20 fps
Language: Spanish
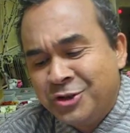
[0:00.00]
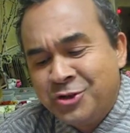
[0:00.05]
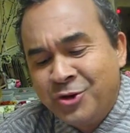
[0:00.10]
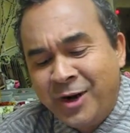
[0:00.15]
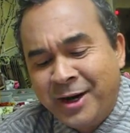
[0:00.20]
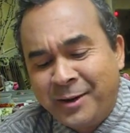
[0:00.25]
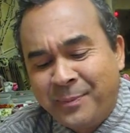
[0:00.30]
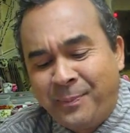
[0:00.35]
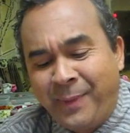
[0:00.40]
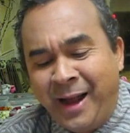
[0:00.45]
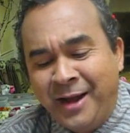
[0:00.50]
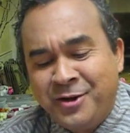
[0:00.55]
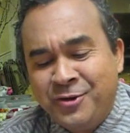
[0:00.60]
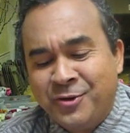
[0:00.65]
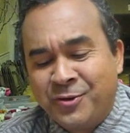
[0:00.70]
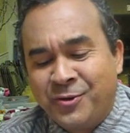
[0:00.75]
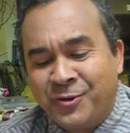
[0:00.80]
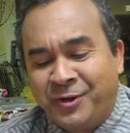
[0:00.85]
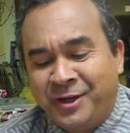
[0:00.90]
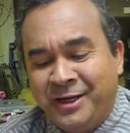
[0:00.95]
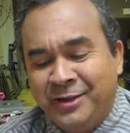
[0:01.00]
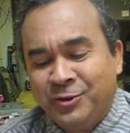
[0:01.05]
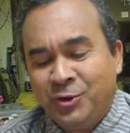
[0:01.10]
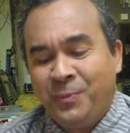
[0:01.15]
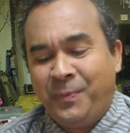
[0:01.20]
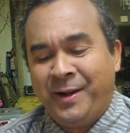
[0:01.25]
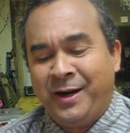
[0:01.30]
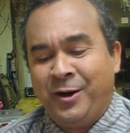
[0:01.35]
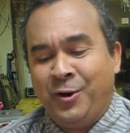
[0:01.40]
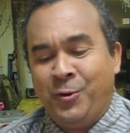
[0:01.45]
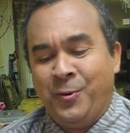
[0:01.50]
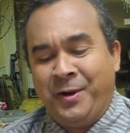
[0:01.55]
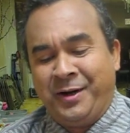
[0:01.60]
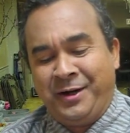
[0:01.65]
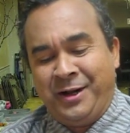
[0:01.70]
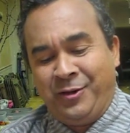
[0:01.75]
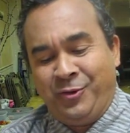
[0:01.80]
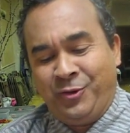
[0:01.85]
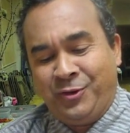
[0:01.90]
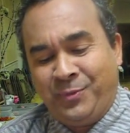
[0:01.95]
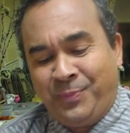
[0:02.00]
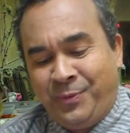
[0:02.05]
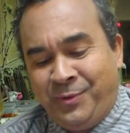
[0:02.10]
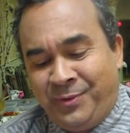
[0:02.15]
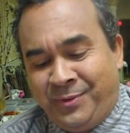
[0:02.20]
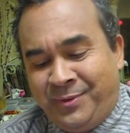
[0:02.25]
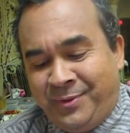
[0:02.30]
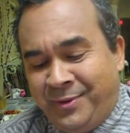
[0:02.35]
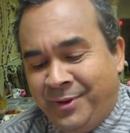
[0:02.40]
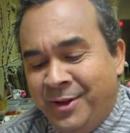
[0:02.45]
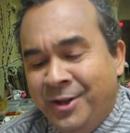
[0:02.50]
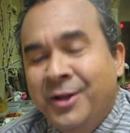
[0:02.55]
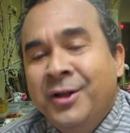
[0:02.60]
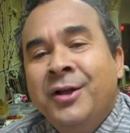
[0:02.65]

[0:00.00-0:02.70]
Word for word: Joe Payo, corriendo para gobernador por